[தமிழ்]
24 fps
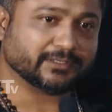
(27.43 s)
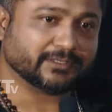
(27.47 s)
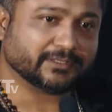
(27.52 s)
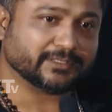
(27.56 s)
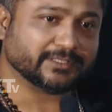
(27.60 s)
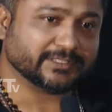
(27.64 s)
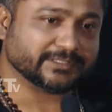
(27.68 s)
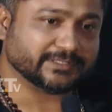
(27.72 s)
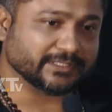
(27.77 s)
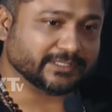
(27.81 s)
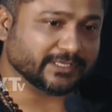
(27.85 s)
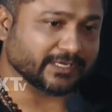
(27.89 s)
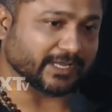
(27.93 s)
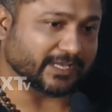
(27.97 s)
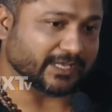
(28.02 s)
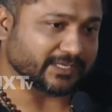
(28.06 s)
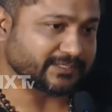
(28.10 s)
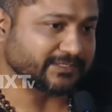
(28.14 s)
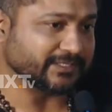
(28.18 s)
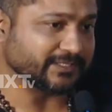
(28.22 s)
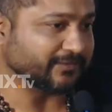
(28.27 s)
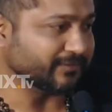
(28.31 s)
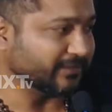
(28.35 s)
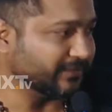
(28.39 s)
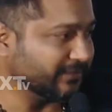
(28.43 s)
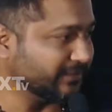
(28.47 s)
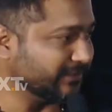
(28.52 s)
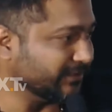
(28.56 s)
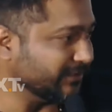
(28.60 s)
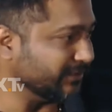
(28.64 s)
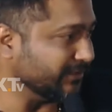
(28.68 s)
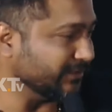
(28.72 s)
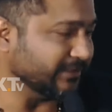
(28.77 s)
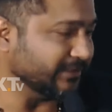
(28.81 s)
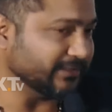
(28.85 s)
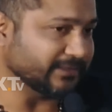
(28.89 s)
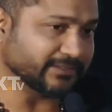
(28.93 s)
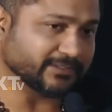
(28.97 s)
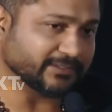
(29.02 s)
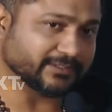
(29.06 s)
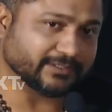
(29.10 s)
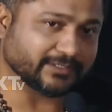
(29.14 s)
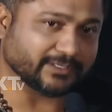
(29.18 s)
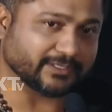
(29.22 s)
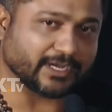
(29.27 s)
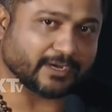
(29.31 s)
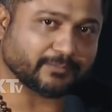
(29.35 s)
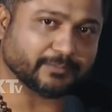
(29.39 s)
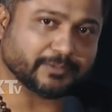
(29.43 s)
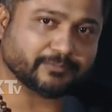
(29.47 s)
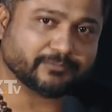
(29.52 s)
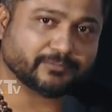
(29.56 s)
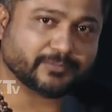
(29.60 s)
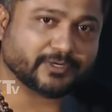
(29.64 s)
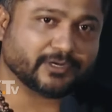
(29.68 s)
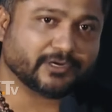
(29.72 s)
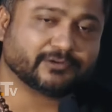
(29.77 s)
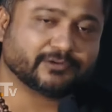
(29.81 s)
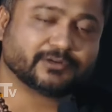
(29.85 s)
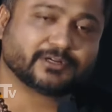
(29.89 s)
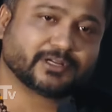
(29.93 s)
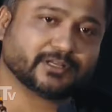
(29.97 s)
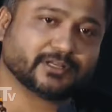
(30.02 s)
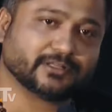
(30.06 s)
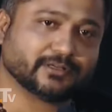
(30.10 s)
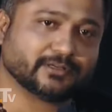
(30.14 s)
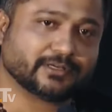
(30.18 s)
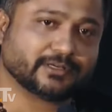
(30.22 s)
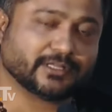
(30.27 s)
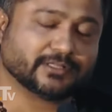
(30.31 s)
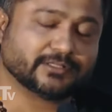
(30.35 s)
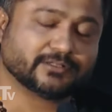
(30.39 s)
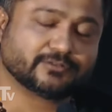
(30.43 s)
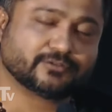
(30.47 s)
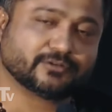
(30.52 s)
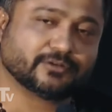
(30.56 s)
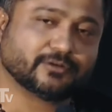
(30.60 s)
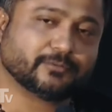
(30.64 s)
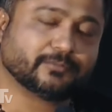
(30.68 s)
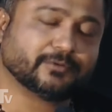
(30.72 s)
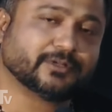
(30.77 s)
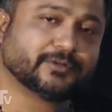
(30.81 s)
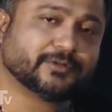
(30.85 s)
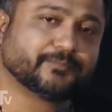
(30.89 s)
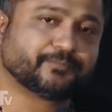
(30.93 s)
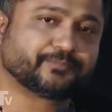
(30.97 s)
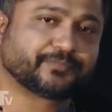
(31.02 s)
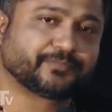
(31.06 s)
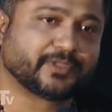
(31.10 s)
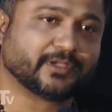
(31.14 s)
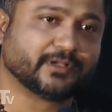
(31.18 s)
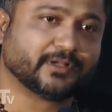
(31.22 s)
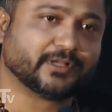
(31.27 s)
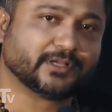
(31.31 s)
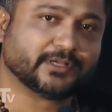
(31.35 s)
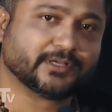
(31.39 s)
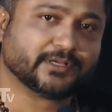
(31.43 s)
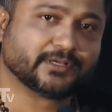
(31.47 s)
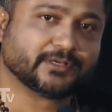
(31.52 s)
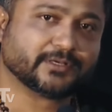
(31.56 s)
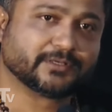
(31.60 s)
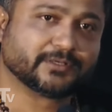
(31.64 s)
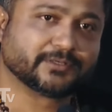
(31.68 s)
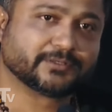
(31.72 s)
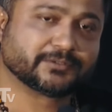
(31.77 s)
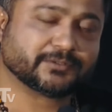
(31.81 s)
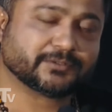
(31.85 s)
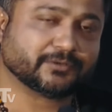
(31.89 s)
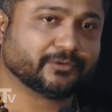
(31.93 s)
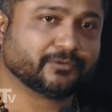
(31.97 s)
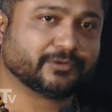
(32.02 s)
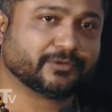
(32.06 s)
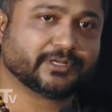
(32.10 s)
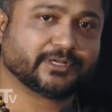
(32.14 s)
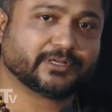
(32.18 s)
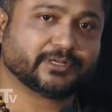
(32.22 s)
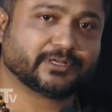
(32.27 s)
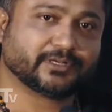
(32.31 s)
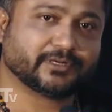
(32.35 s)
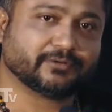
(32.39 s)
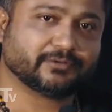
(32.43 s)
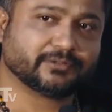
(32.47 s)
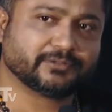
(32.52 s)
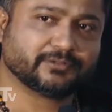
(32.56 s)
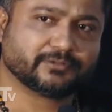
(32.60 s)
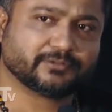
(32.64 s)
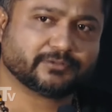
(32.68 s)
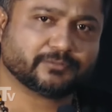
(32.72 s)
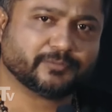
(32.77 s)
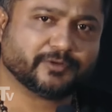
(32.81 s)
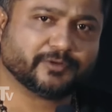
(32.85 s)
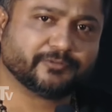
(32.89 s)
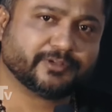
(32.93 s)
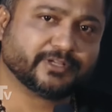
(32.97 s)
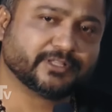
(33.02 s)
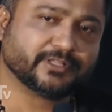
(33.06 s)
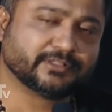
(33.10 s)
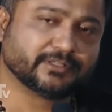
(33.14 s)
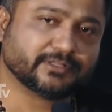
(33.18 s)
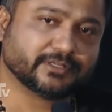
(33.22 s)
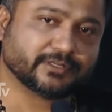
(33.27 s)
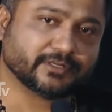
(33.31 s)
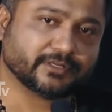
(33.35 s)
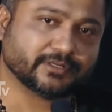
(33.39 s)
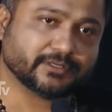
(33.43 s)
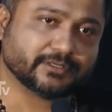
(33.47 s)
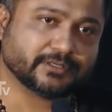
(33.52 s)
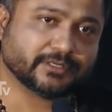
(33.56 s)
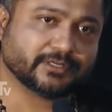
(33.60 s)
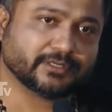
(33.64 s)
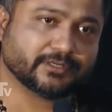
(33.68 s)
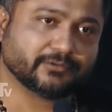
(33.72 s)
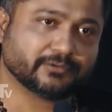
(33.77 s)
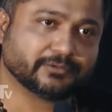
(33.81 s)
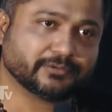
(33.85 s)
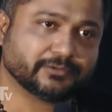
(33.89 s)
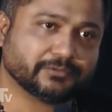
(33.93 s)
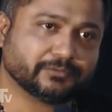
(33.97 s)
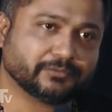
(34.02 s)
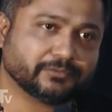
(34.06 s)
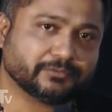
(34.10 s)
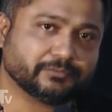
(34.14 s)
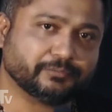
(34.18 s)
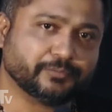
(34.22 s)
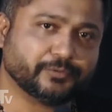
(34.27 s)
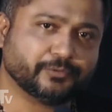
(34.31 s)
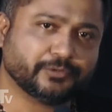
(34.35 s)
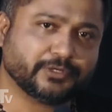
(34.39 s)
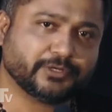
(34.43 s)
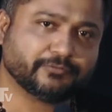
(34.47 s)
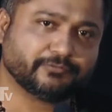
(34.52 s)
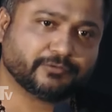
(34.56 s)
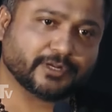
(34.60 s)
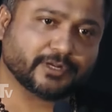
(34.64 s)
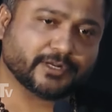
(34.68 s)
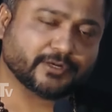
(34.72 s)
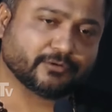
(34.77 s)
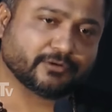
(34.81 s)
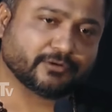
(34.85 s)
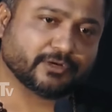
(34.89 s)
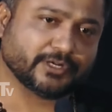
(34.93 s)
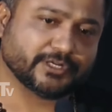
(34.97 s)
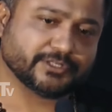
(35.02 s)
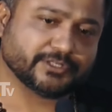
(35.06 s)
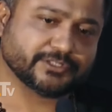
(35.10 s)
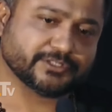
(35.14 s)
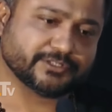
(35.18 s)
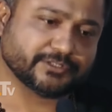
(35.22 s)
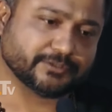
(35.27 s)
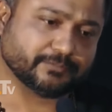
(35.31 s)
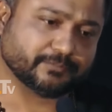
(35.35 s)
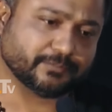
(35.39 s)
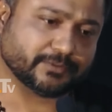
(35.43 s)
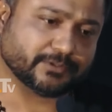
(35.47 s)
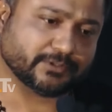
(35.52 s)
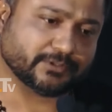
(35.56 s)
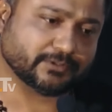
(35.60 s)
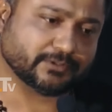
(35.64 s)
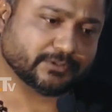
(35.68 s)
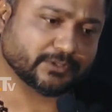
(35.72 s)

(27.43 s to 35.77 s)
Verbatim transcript: ரீசெண்டாக லாஸ்ட் இயர் வந்து ராமம் ராவர் க கதை சொன்னாப்புல சொன்னோடனே நான் வந்து ரொம்ப வியந்துட்டேன் நான் என்ன ஒரு பியூட்டிஃபுல்லான ஒரு ரிலேஷன்ஷிப்பு